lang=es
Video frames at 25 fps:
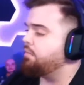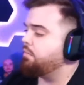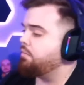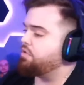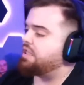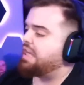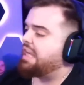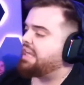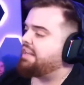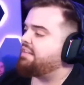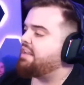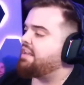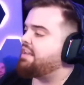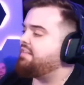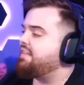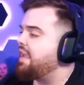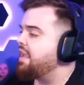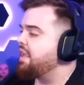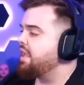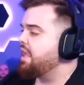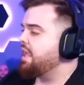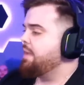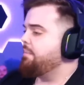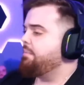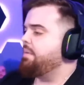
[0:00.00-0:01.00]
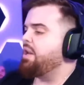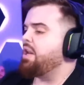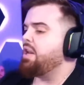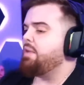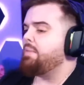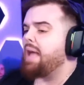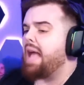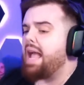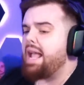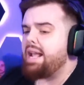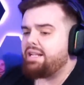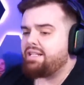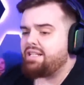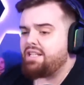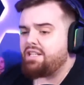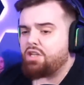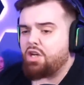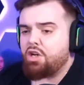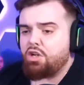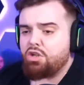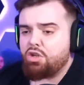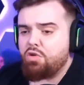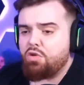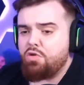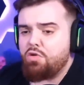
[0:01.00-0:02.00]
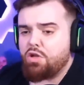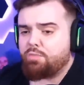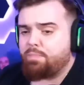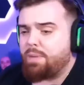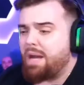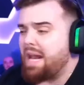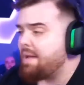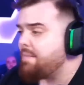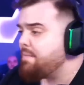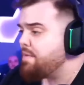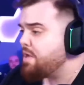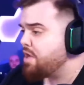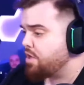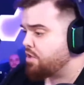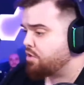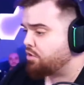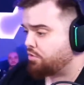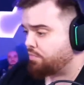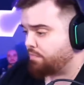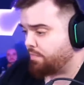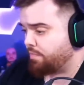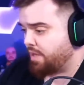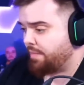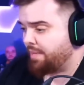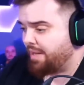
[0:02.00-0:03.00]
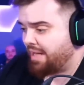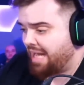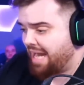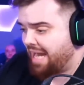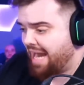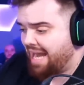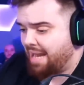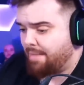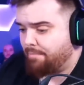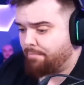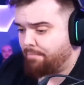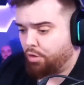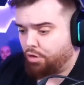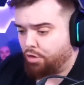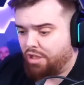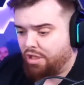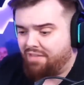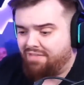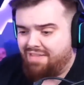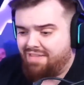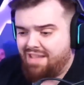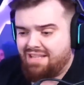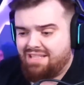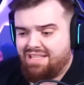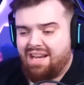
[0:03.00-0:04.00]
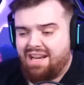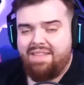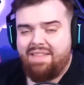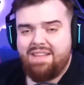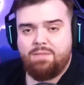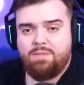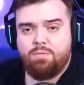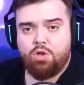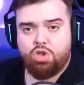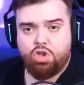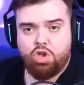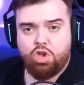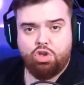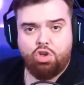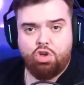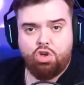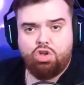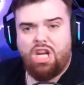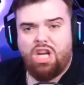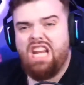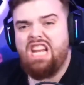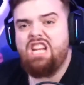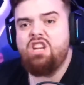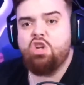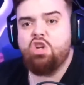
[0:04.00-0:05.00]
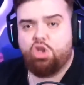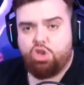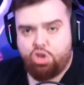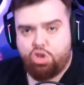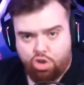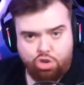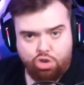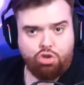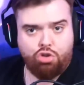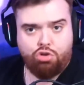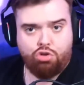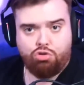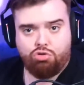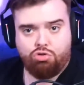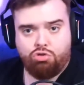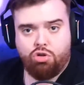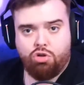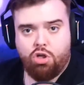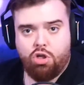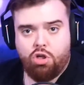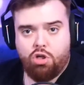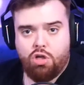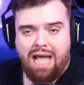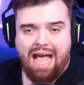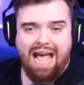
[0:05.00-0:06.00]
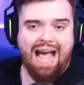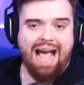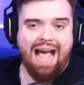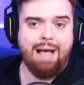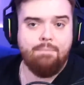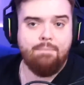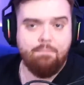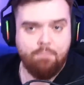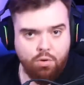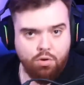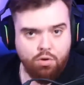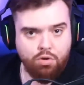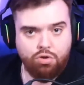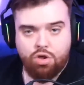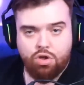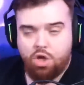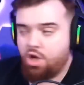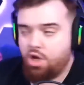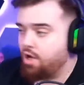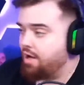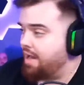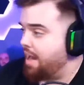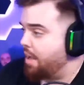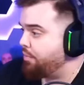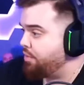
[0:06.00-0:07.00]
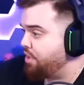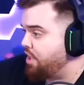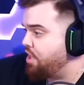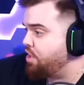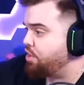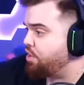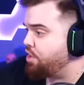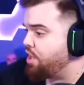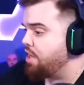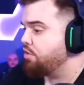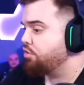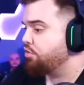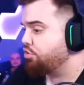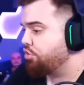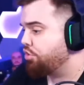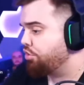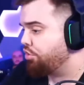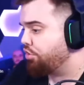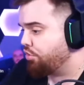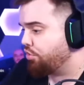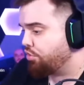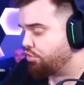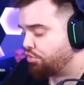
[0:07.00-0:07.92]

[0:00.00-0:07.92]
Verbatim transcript: Mucha gente dice, pero Ibai, si solo son unos premios. A ver, la, la importancia se la dais vosotros y nosotros ambos, la audiencia y nosotros.